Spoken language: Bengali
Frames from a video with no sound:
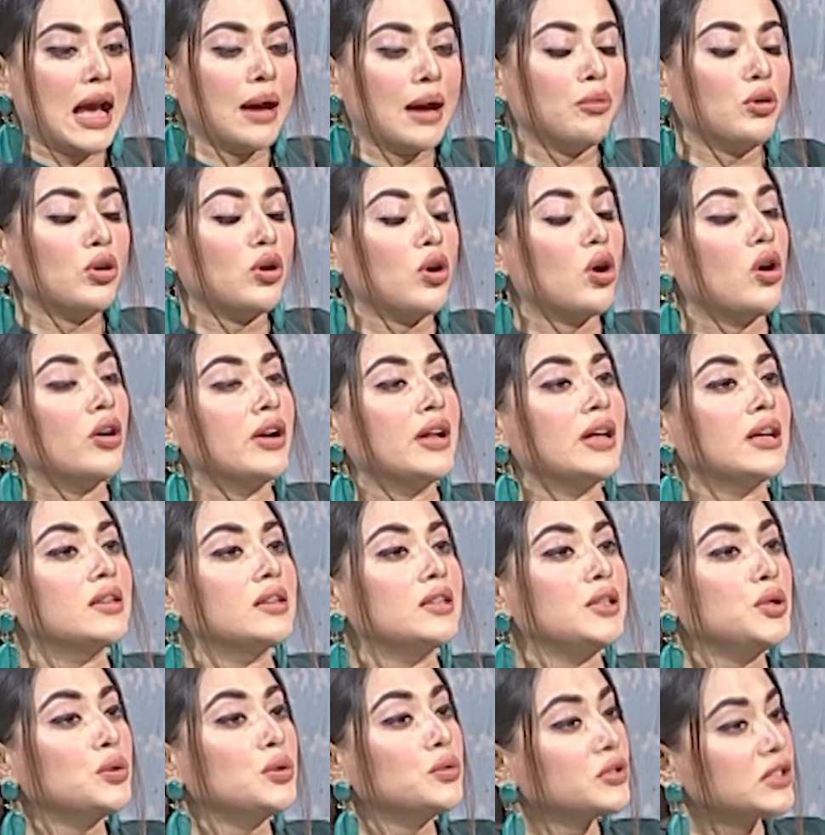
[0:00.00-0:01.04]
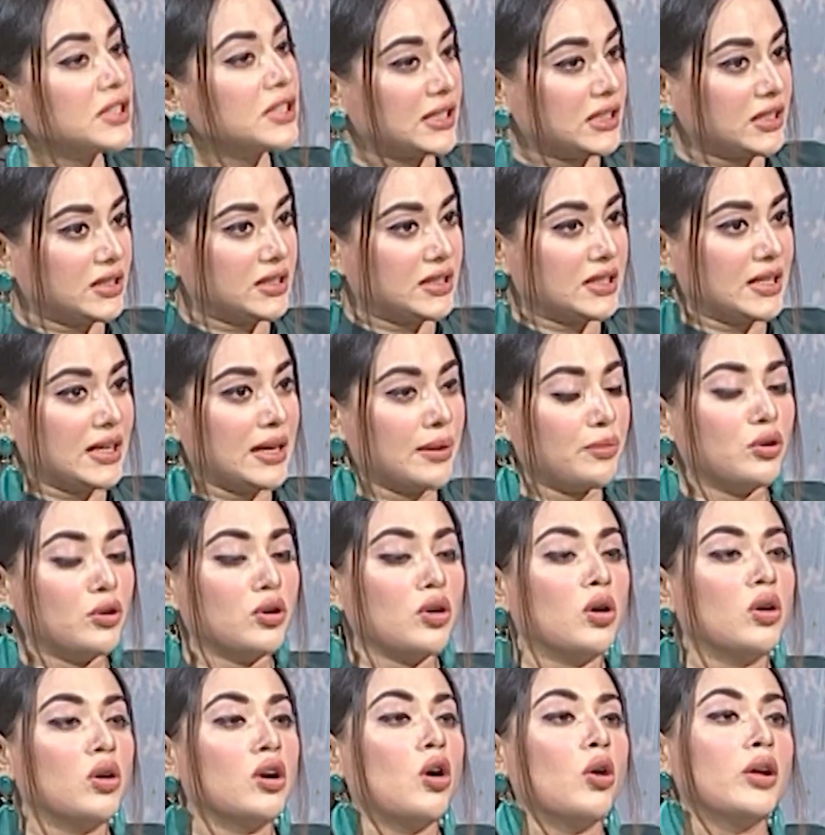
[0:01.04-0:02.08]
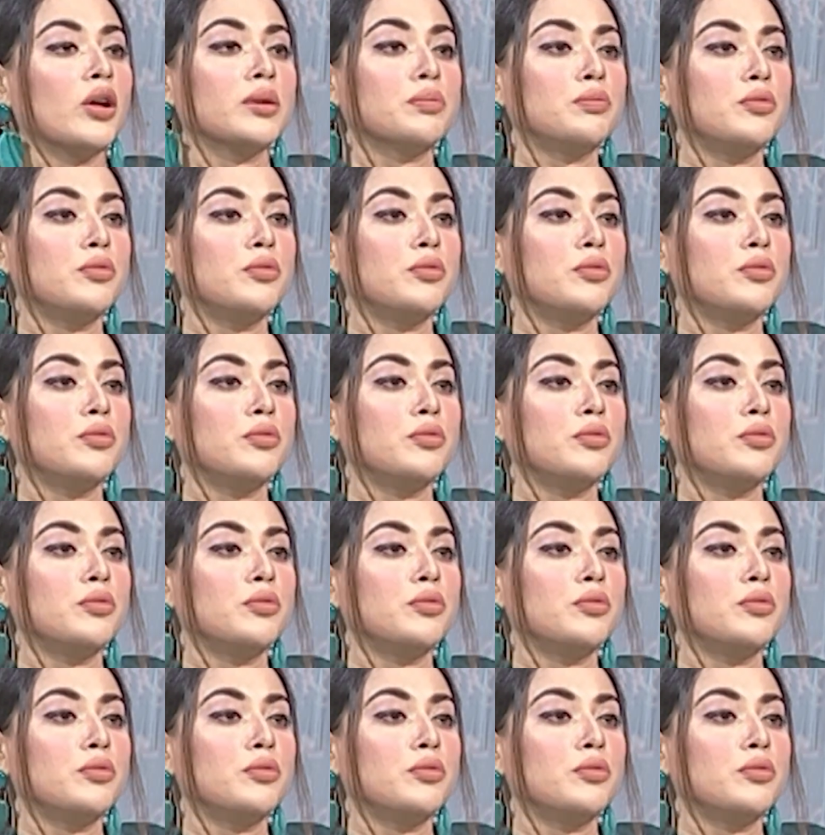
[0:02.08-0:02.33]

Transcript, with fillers: এমন অনেক নিউজ এসছে এবং অনেক